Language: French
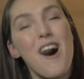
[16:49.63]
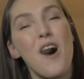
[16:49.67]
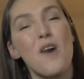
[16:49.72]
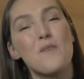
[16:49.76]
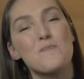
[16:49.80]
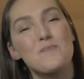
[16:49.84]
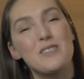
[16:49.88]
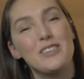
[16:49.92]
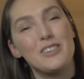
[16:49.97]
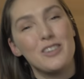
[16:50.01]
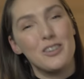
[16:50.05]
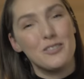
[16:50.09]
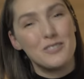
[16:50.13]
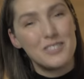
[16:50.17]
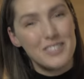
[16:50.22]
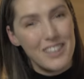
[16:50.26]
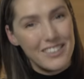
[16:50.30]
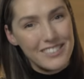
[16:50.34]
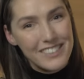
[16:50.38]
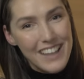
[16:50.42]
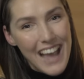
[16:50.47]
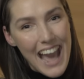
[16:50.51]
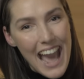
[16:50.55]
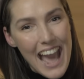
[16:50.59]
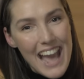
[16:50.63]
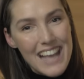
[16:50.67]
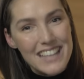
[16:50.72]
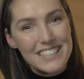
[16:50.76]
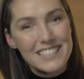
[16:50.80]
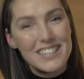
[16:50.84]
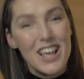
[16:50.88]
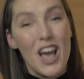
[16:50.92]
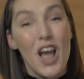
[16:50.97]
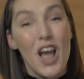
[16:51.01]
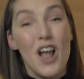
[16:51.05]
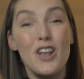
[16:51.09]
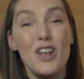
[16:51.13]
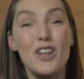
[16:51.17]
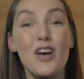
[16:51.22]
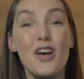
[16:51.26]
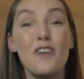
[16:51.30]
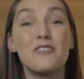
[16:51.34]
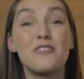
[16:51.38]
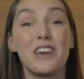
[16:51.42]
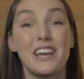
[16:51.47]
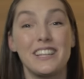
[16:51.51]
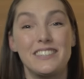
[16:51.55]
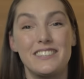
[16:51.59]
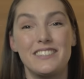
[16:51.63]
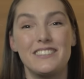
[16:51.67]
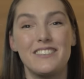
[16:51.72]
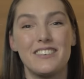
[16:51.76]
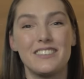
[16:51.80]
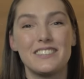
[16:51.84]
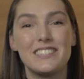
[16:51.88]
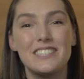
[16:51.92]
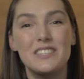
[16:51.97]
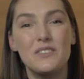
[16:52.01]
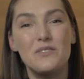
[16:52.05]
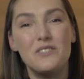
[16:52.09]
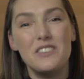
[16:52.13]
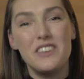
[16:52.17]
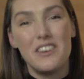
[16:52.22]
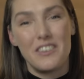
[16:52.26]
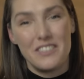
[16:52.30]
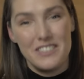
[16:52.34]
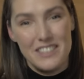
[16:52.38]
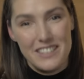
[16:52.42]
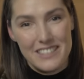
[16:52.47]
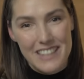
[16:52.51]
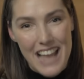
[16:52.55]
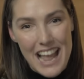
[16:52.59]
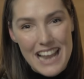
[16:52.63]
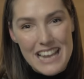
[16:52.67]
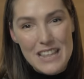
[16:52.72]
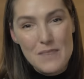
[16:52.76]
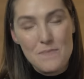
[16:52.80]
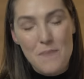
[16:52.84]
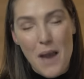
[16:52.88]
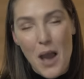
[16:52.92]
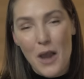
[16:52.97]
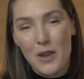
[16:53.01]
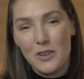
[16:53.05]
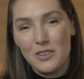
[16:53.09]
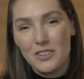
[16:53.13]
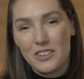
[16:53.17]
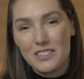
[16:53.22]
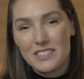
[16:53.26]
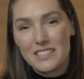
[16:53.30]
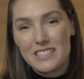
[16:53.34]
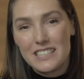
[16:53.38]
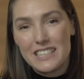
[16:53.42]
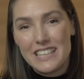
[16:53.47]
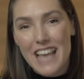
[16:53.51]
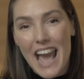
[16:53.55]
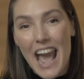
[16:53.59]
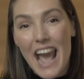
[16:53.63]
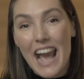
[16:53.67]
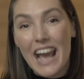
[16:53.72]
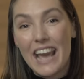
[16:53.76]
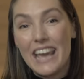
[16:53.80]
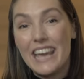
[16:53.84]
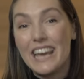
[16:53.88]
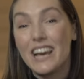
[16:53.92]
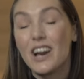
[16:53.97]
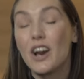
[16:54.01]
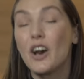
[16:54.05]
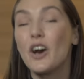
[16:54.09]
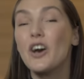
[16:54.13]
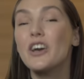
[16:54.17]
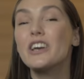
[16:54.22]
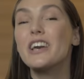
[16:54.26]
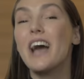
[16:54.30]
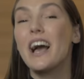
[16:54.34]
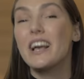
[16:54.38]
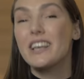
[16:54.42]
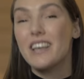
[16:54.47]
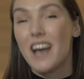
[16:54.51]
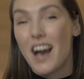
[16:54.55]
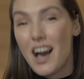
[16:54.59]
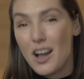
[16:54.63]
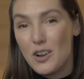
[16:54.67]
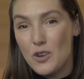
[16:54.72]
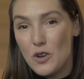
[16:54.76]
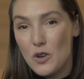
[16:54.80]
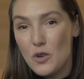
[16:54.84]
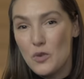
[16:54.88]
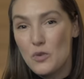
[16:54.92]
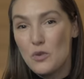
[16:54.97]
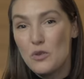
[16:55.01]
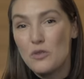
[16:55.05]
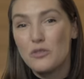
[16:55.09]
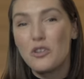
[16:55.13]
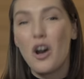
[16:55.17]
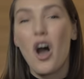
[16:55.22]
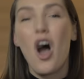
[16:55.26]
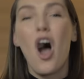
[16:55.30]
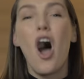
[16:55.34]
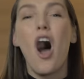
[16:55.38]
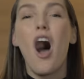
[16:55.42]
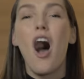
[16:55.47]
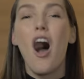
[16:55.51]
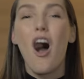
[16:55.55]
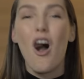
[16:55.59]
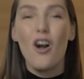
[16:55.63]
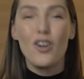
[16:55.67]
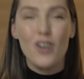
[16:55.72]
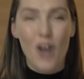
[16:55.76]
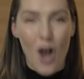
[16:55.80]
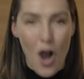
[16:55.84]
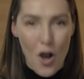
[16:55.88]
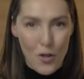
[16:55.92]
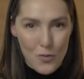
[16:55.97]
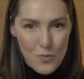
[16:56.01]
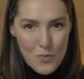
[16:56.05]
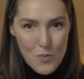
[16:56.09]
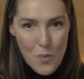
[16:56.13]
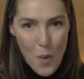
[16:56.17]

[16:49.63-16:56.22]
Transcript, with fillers: en 1913, l'œuvre est identifiée en Italie par un antiquaire et regagnera le Louvre en grande